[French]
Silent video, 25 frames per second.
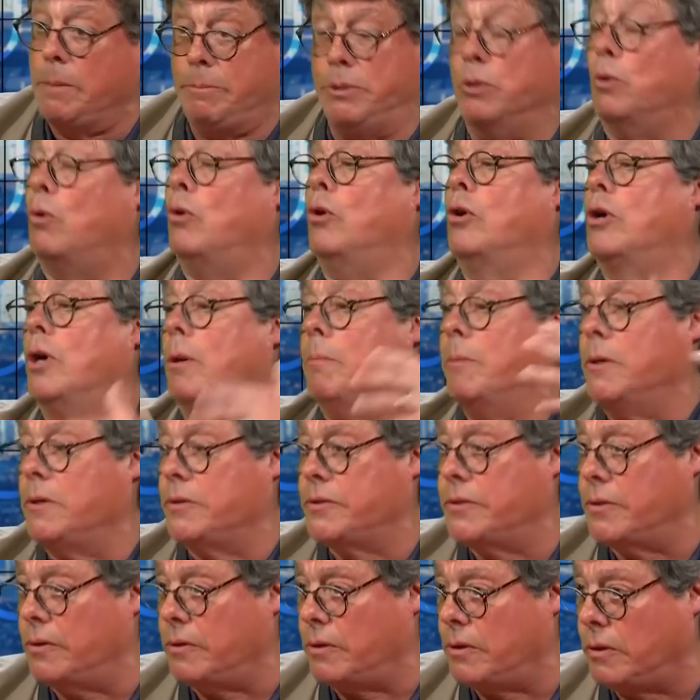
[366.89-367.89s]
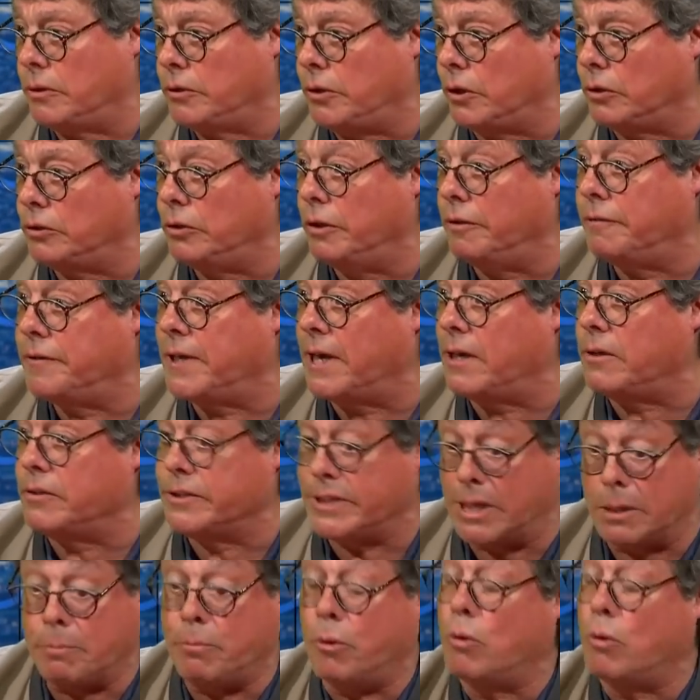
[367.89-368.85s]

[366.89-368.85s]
puis on recommence en 39-45.